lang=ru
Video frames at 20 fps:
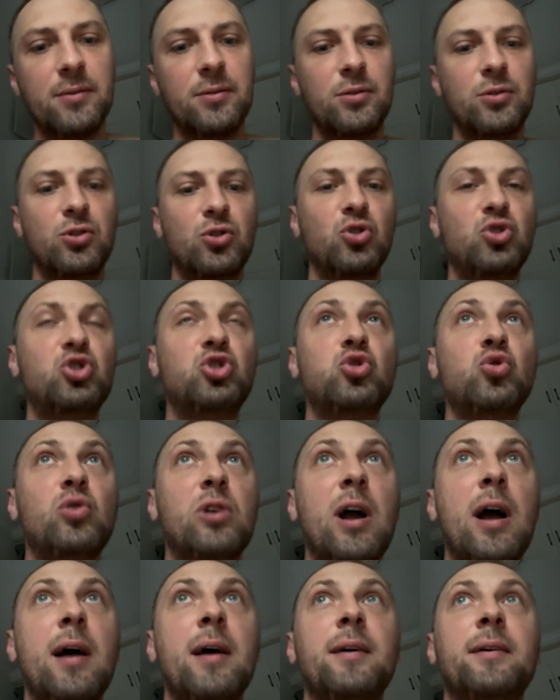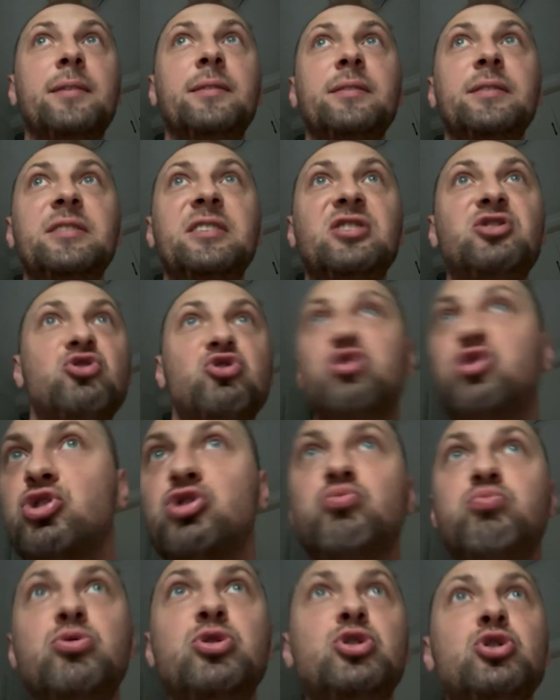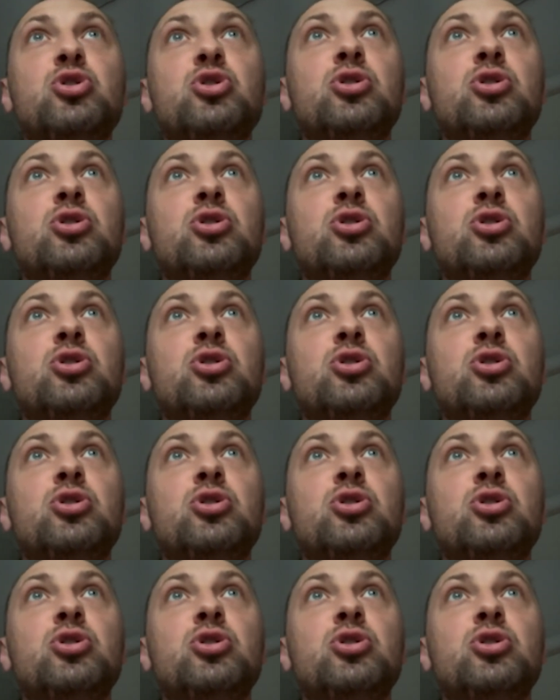Ну, сука. Я тебе сейчас, блядь...